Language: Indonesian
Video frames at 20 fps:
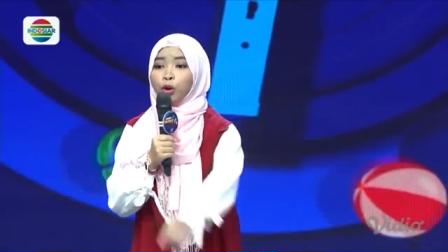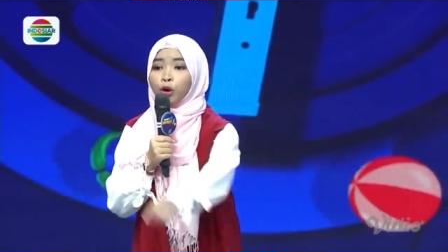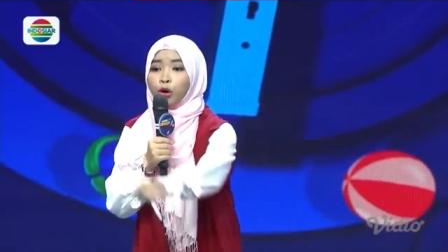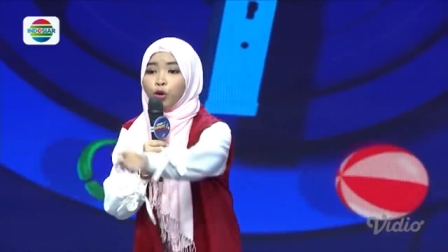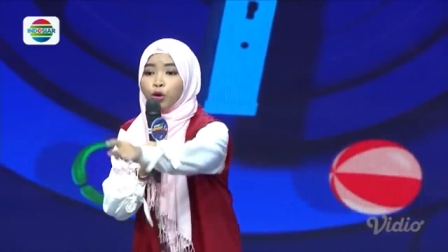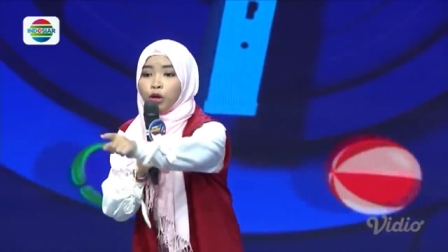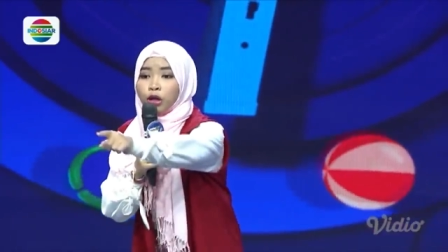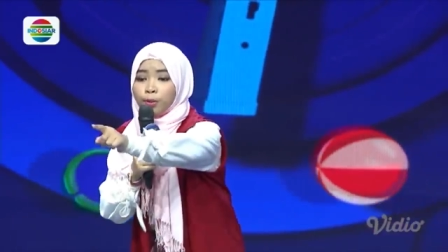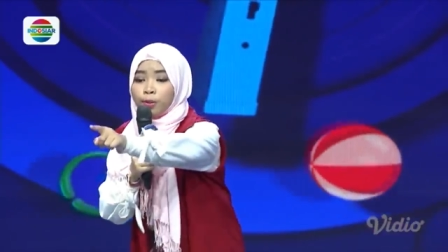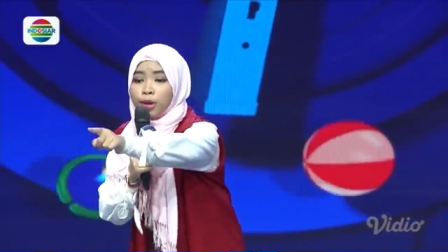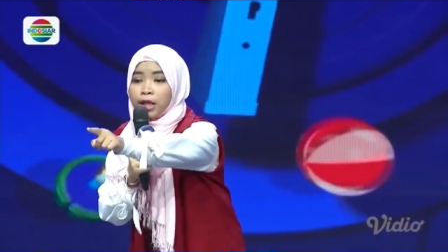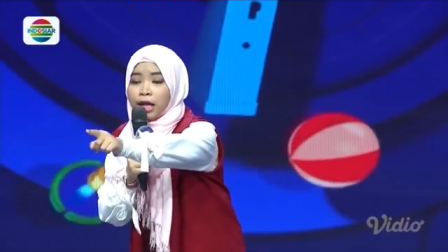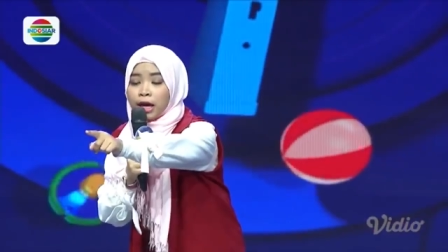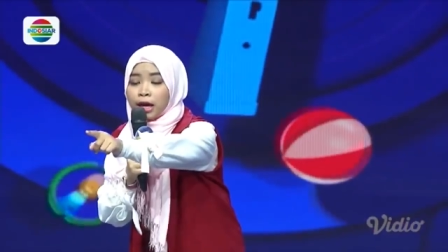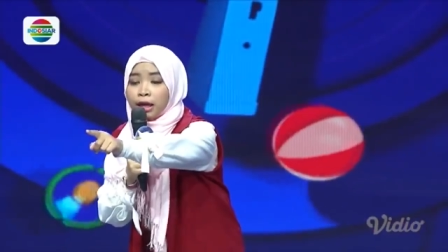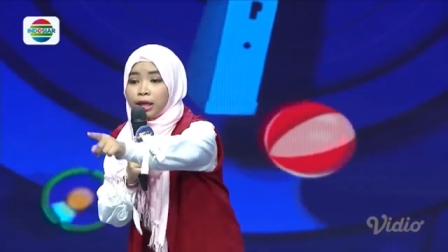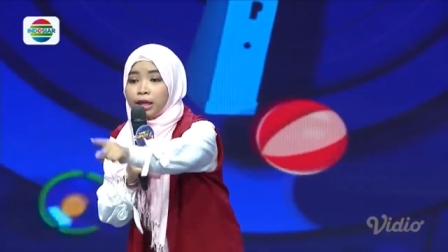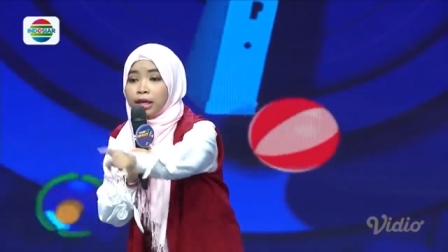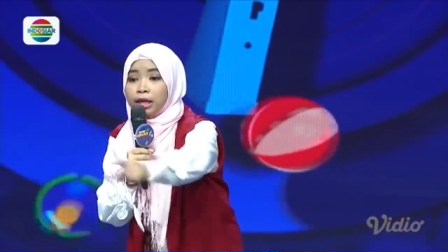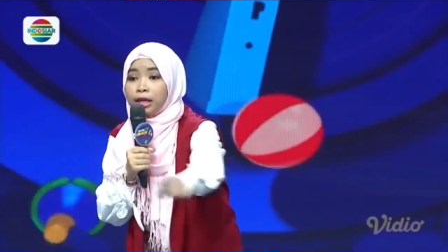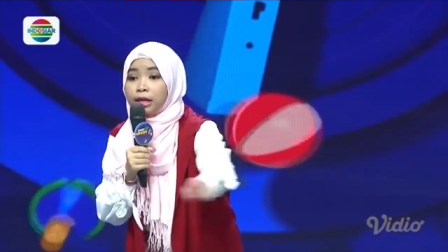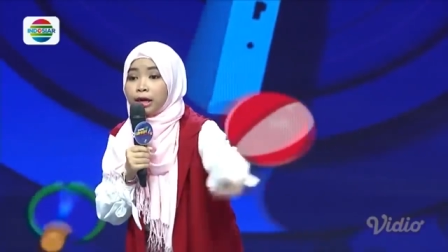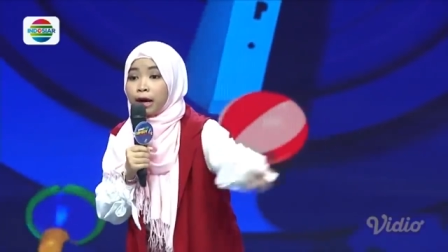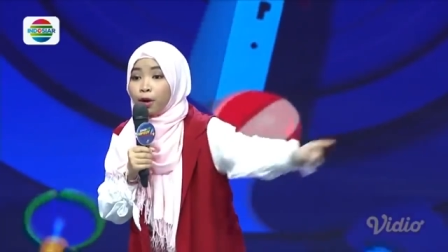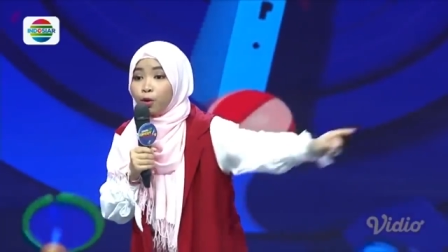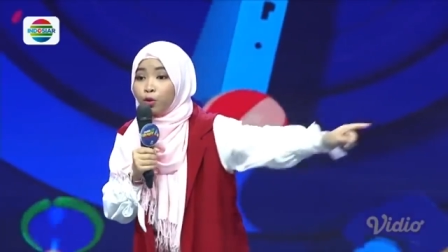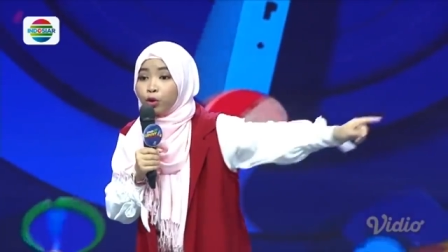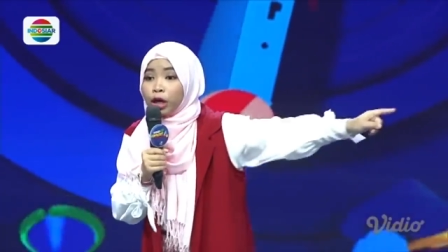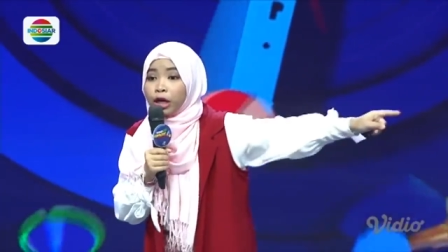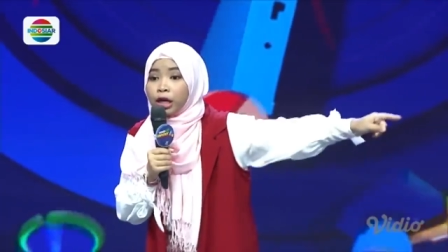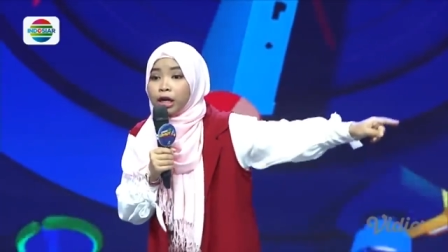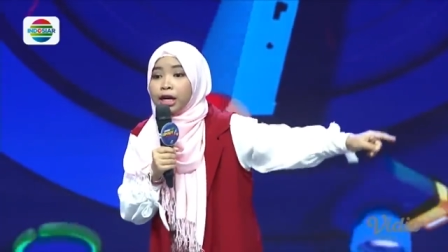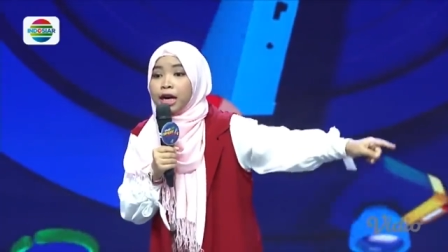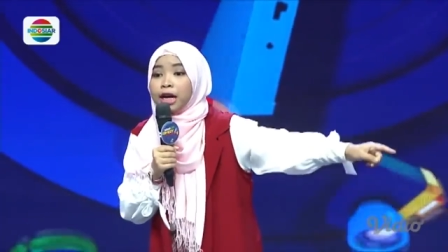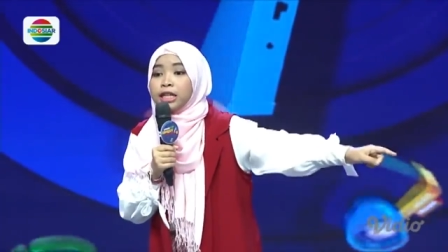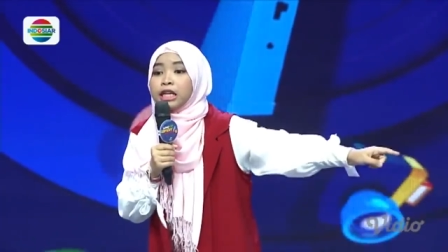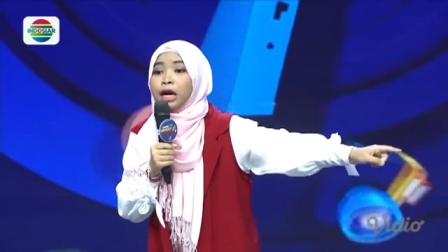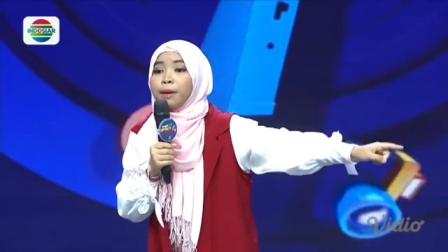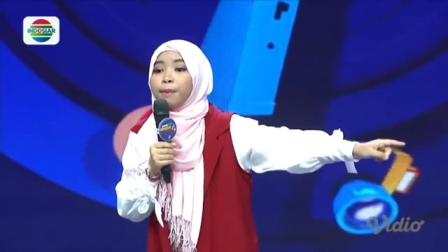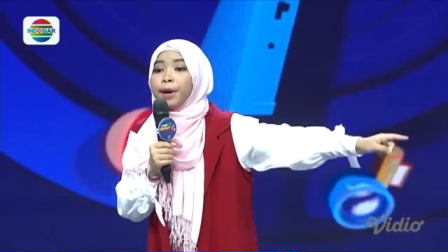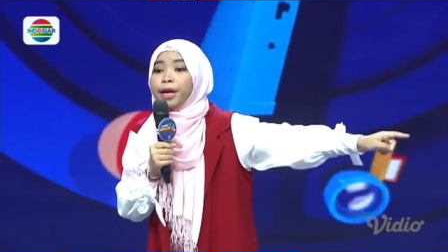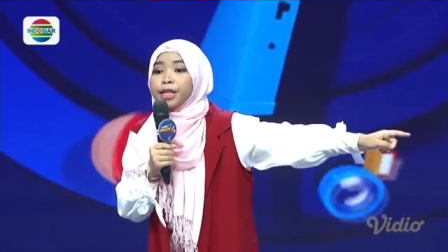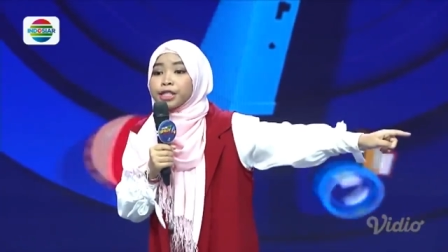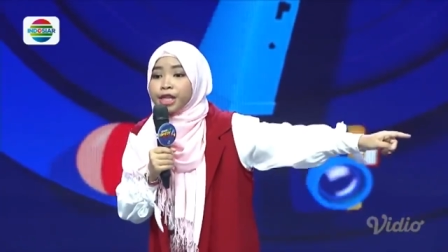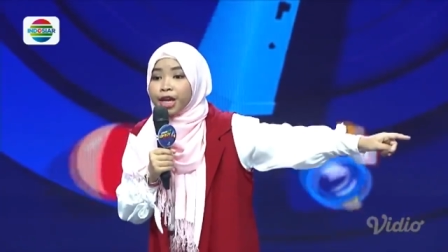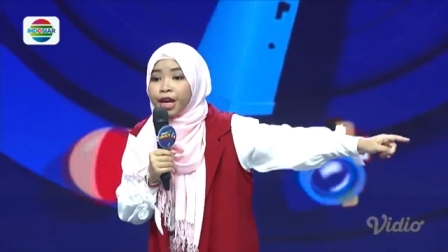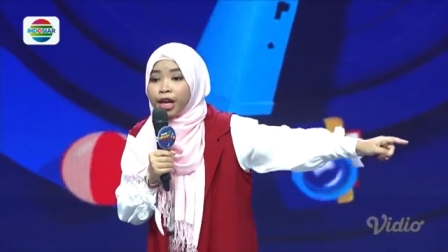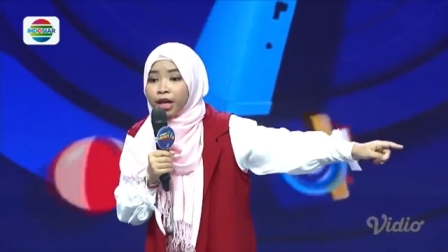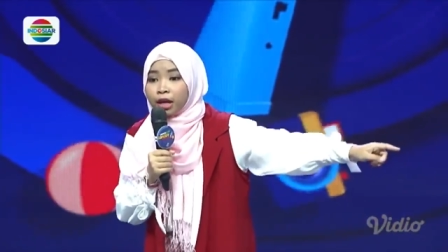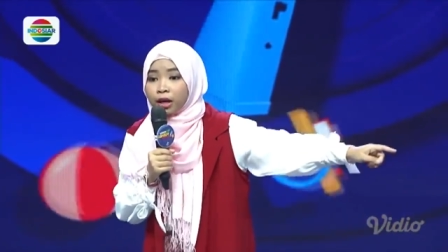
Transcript: lu nih bilang di Ragunan ada gajah pesek,